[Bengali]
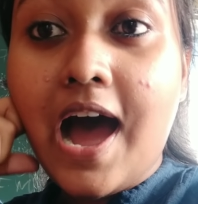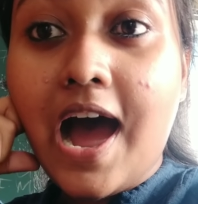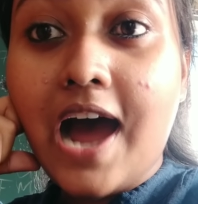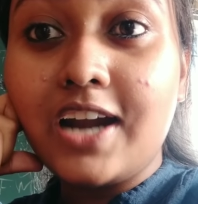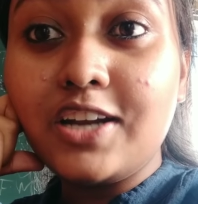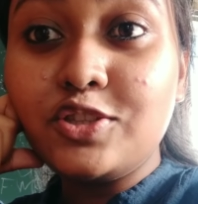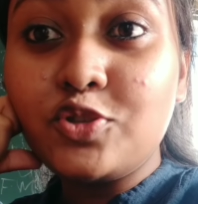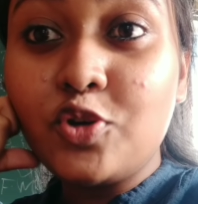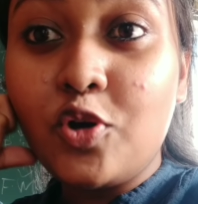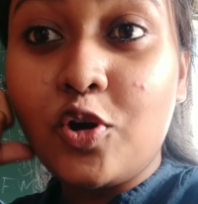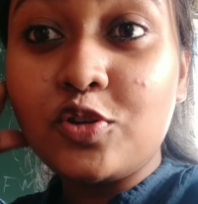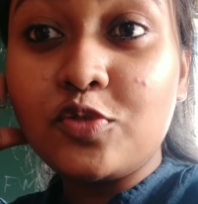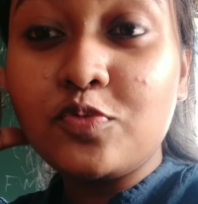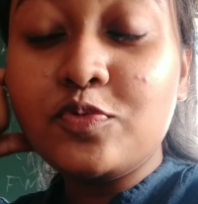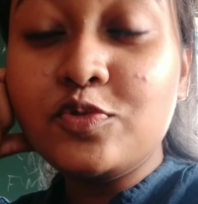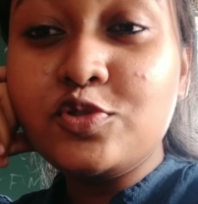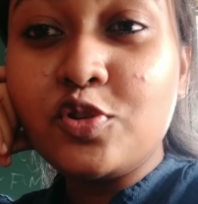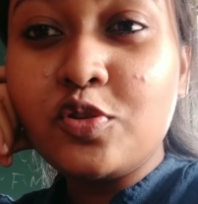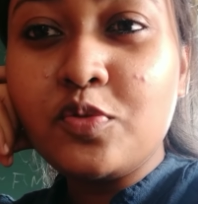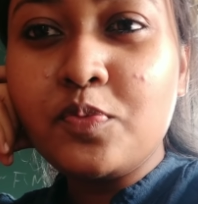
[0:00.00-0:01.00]
আর ছট
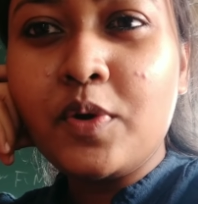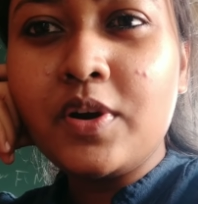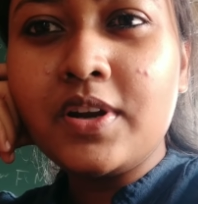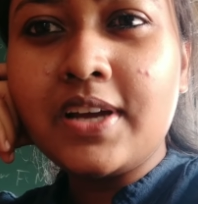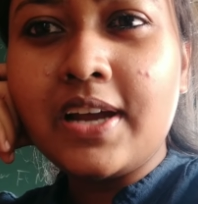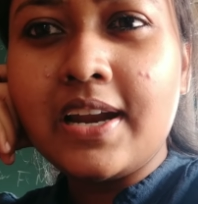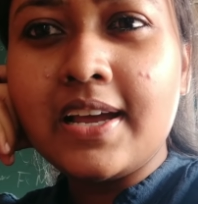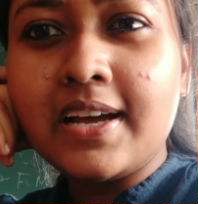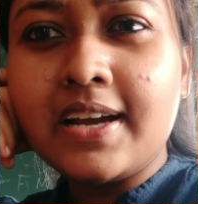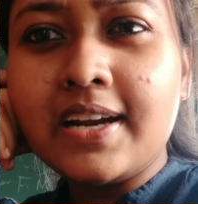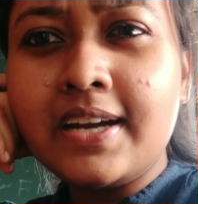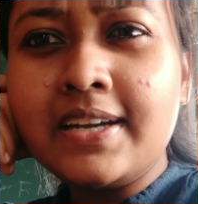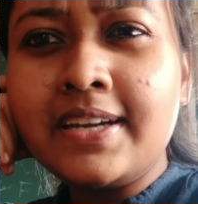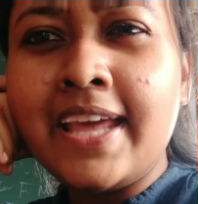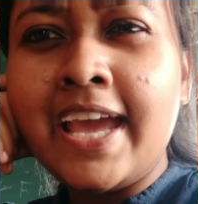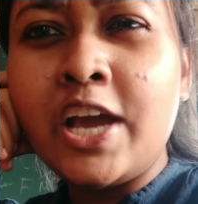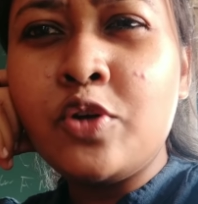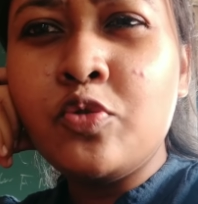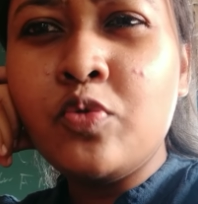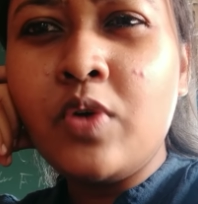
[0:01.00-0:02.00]
পুজোর পর কারা কারা
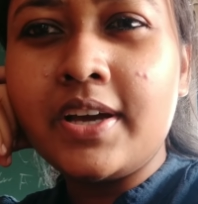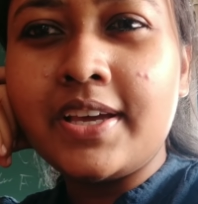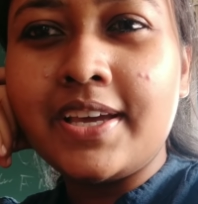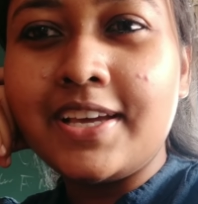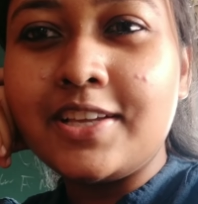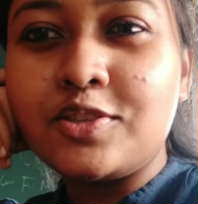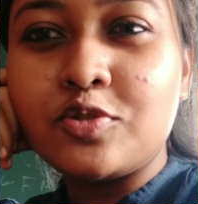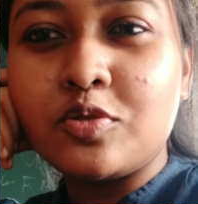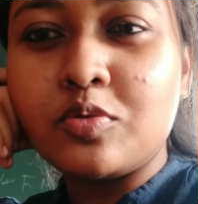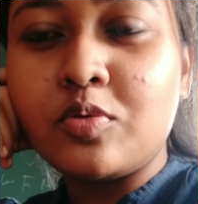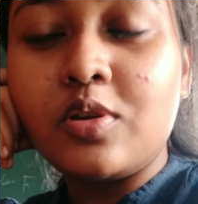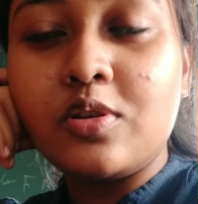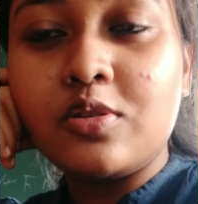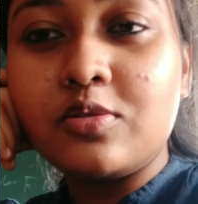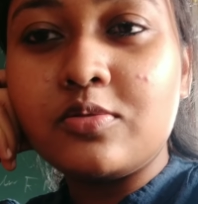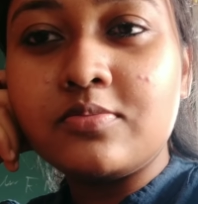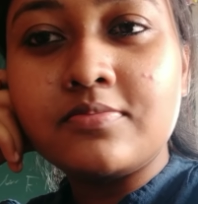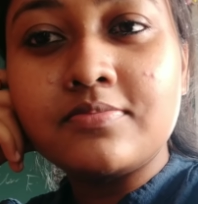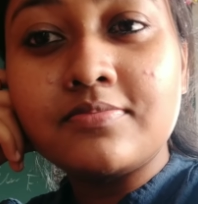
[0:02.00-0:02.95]
ঠেকুয়া খেয়েছো বলো